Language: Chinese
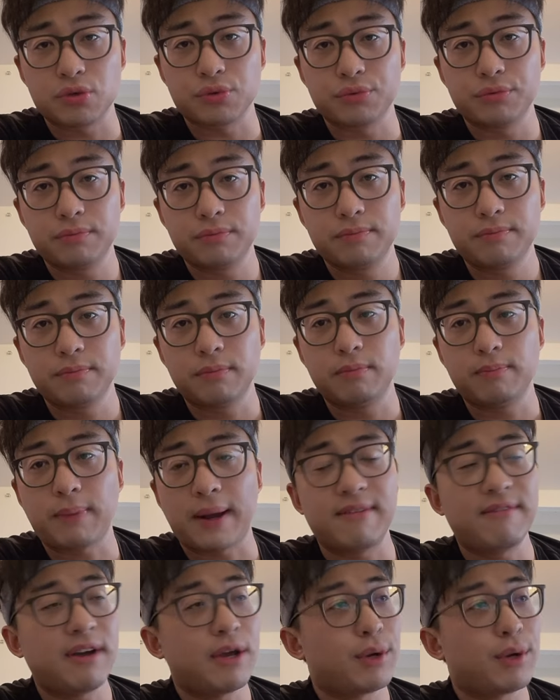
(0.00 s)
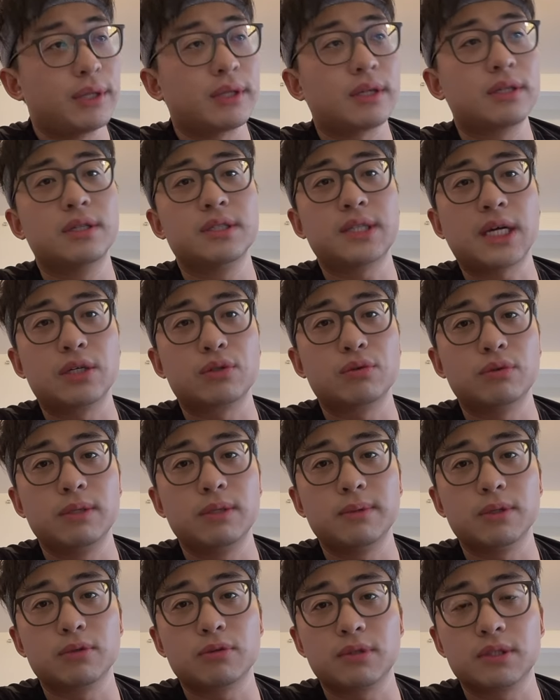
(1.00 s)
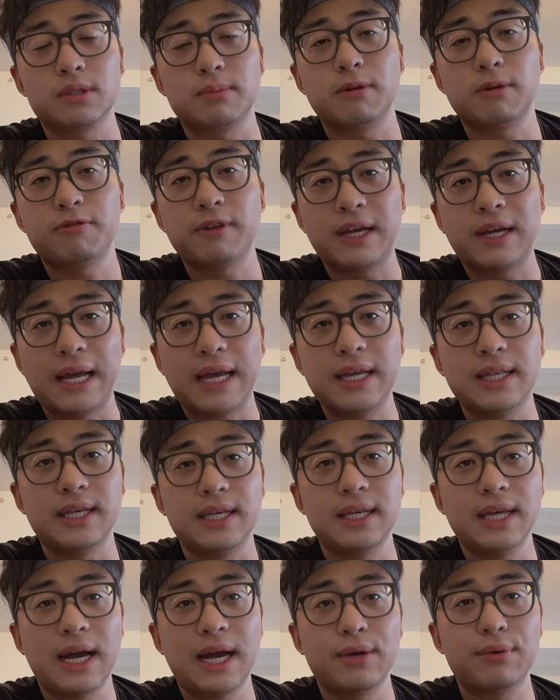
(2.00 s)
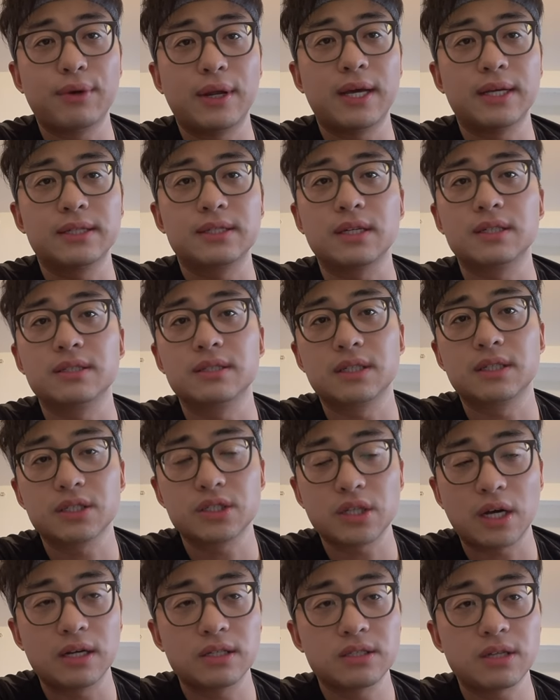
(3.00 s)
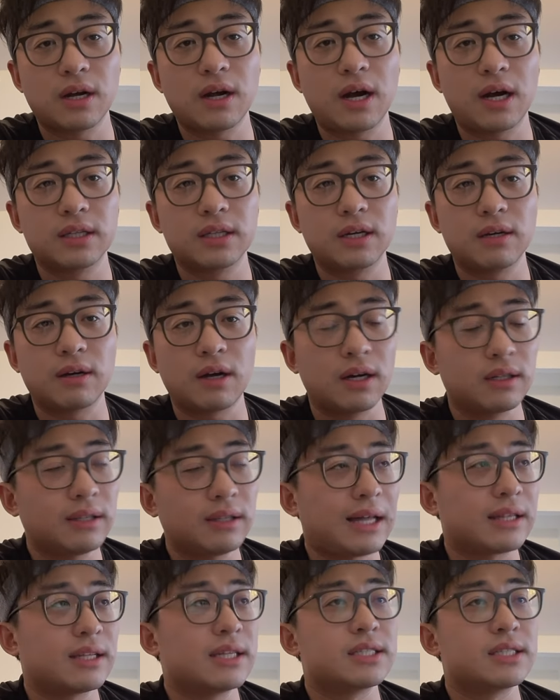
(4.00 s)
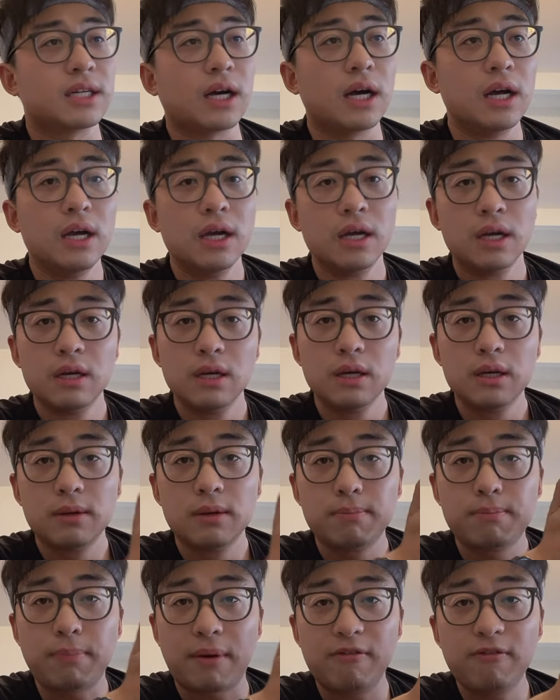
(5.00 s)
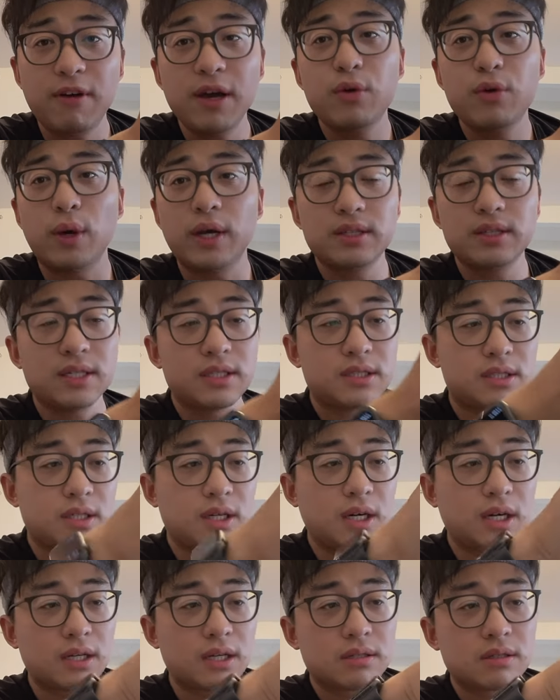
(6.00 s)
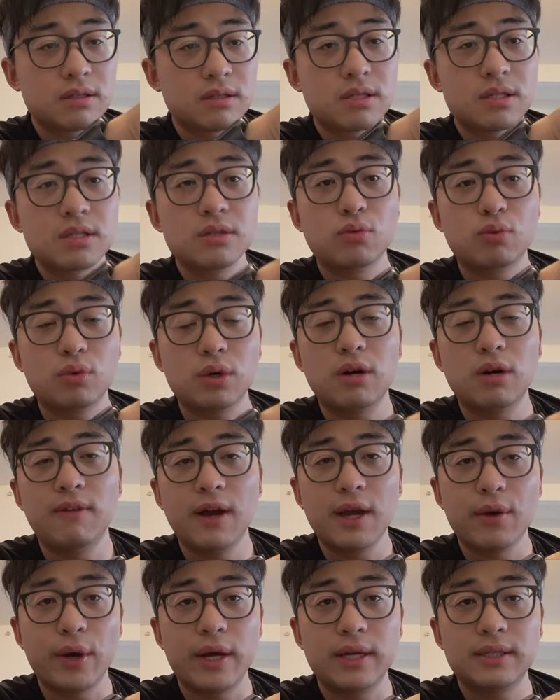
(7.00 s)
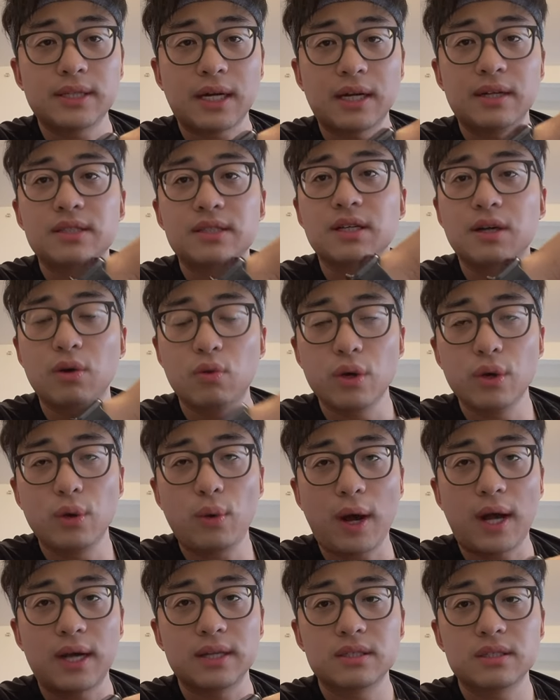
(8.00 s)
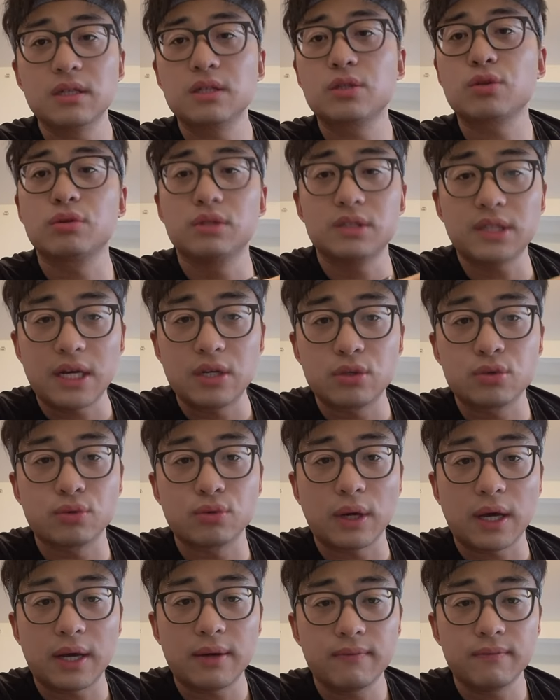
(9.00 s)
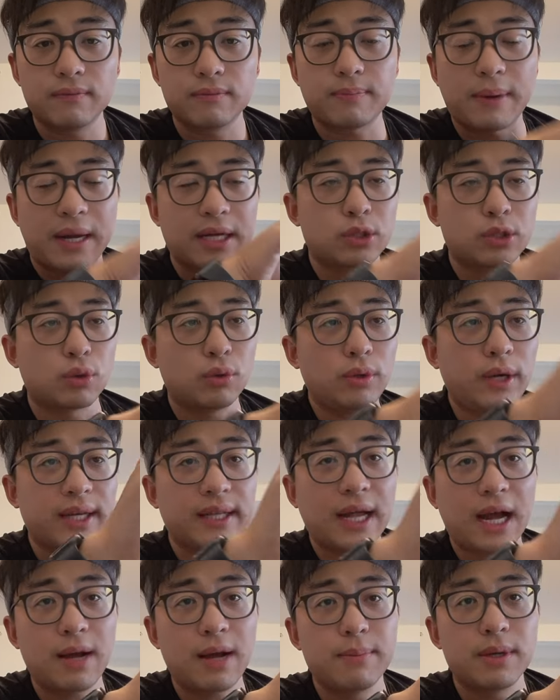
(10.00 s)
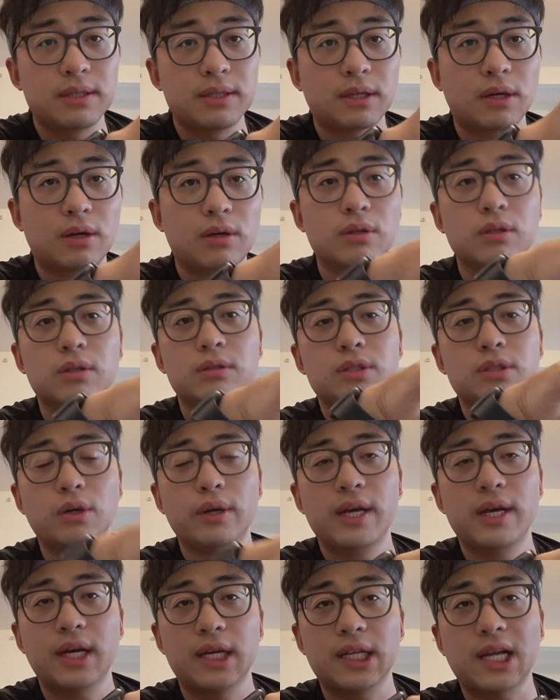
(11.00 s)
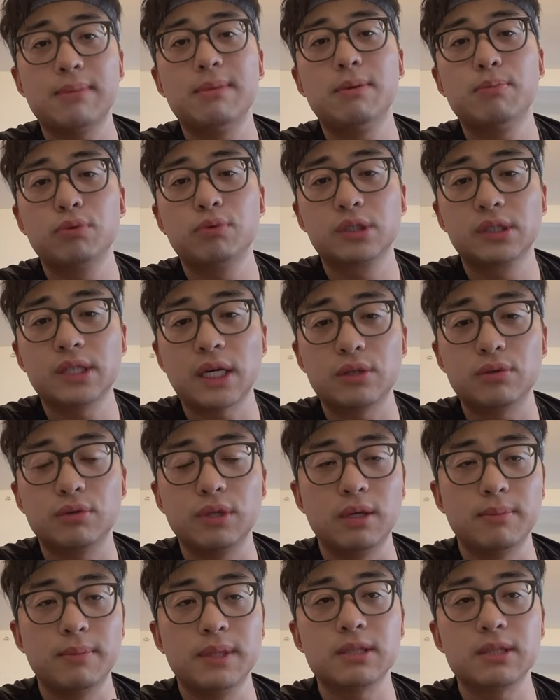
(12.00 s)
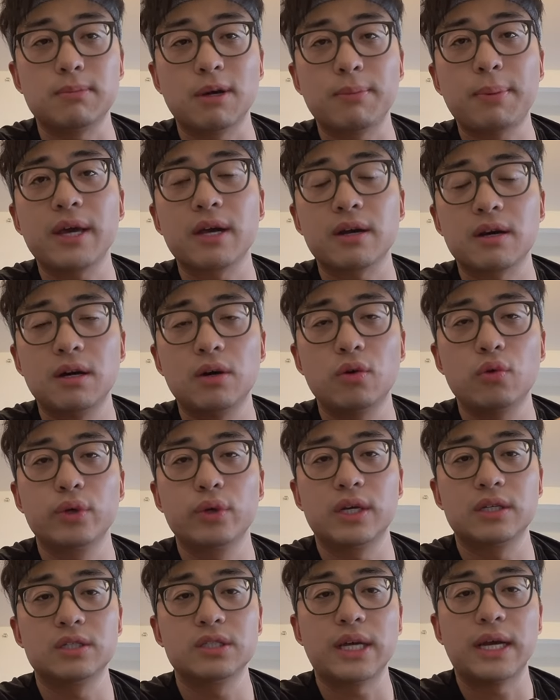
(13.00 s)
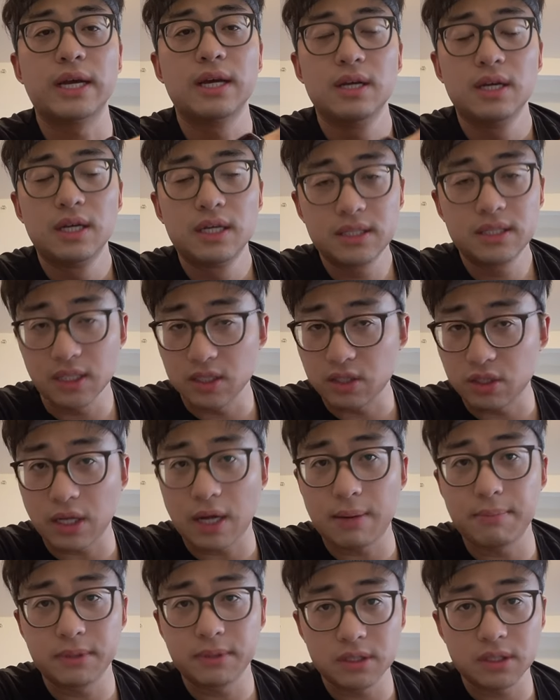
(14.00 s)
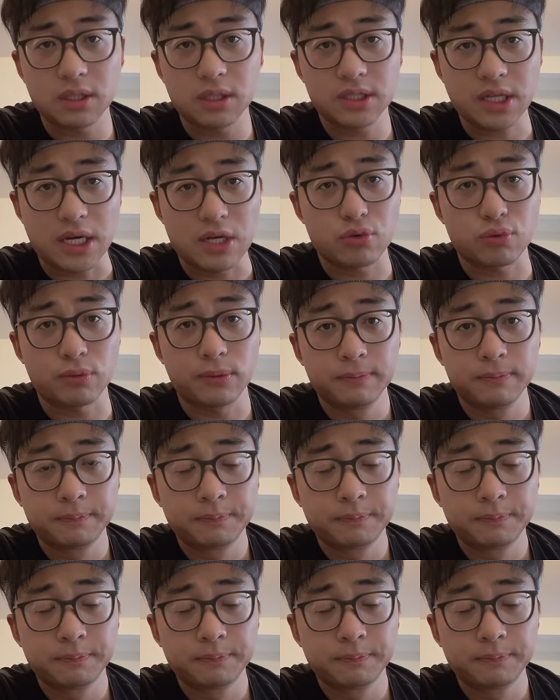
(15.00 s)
术。把外援当成战术，你比如说什么费莱尼呀，原来像这个上上港的恒大那几个外外援，这几个四五个外援加上几个规划，这就是战术了。把球给他们，然后教练给他们布置战术，你们怎么配合，互相之间，这是他们的这个战术。